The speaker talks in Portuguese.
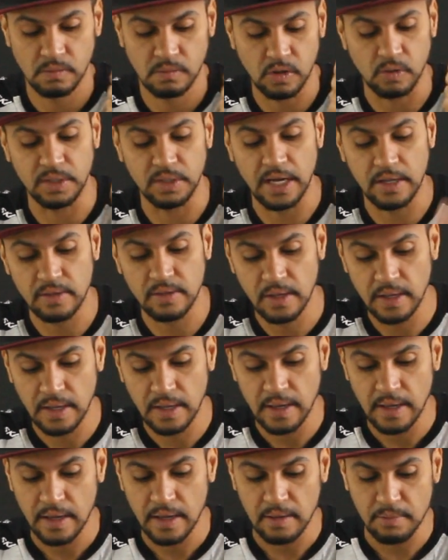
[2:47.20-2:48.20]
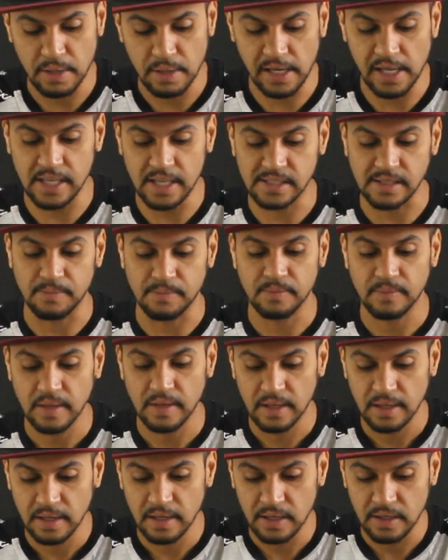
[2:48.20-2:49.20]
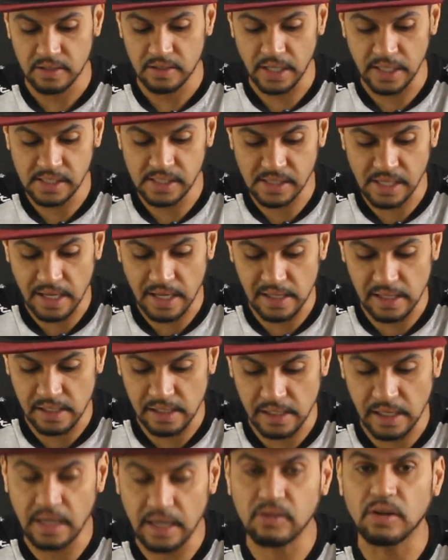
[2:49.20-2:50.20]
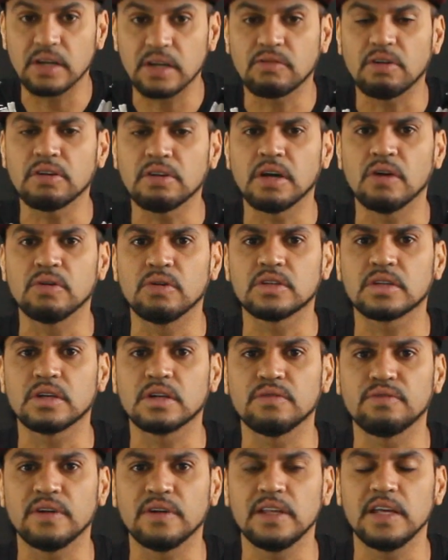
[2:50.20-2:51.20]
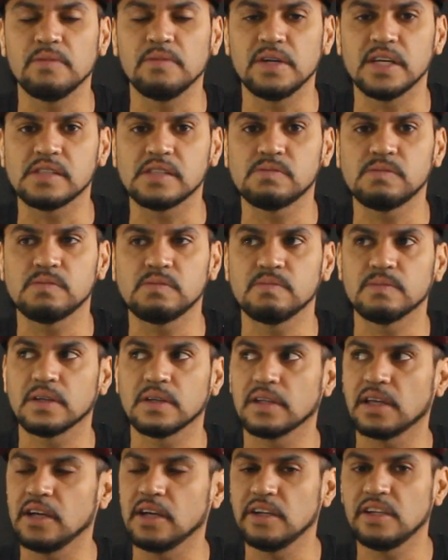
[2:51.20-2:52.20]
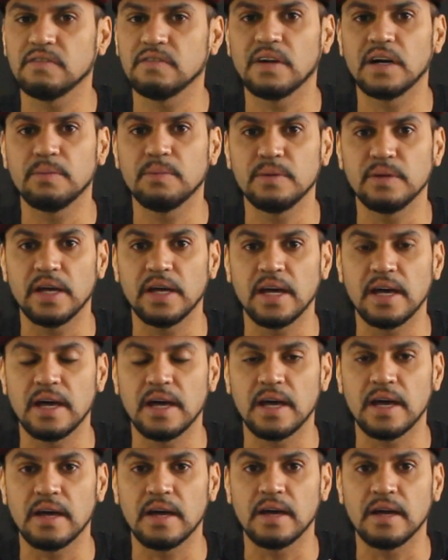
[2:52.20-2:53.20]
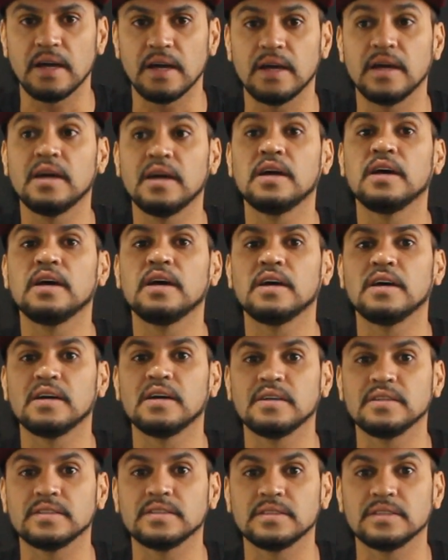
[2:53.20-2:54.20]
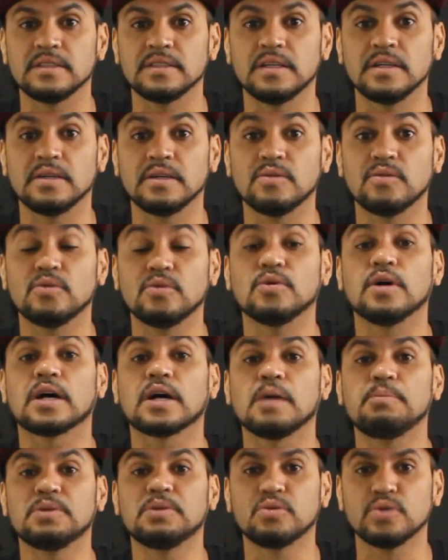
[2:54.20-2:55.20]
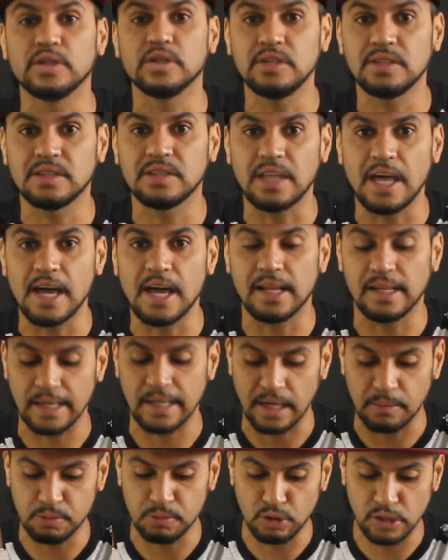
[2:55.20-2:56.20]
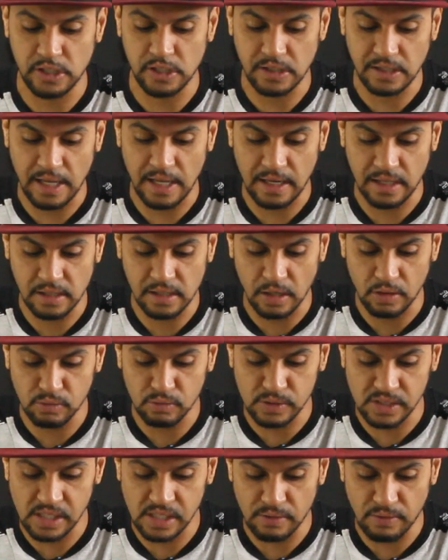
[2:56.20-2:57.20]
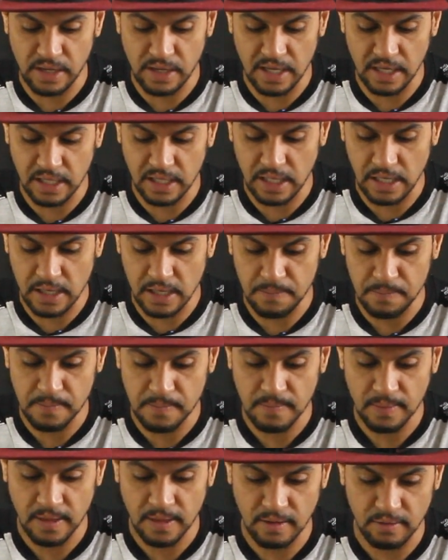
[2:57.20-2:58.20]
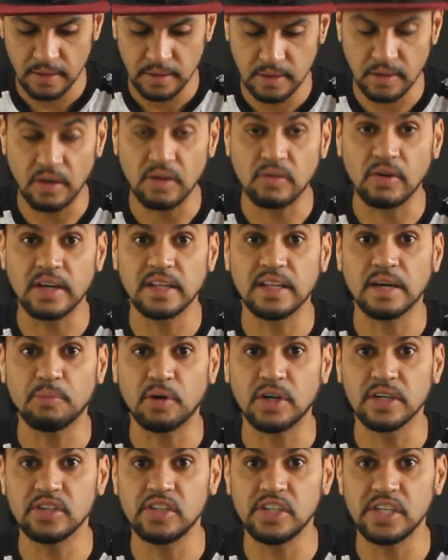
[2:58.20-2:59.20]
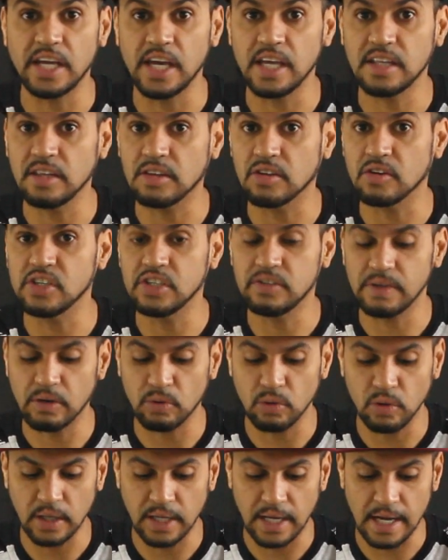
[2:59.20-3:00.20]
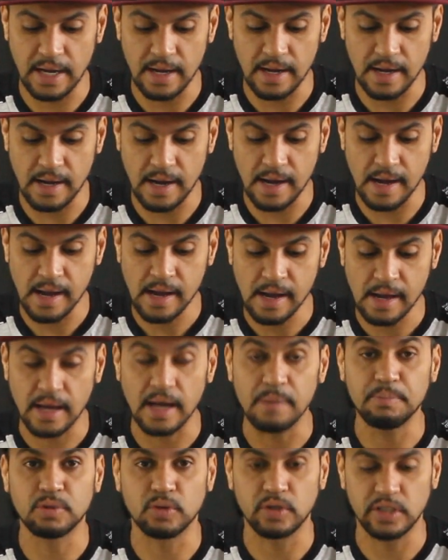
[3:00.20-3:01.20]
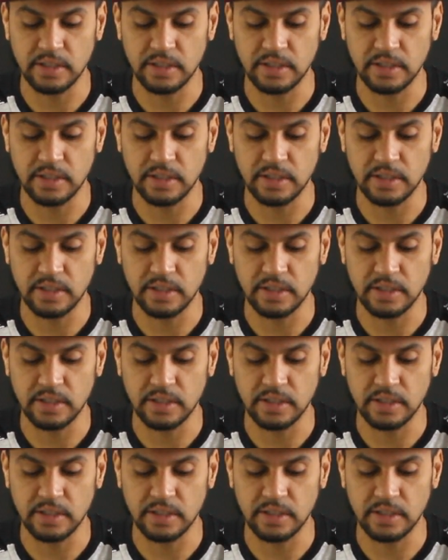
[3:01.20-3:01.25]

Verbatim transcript: Combinado? Beleza, já está ali. E agora qual que é o outro que eu falei mesmo? Que a gente vai... É é, o, a captura de tela, né? Captura de tela. Então você vem aqui, então agora é da borda direita, então a gente vai colocar a captura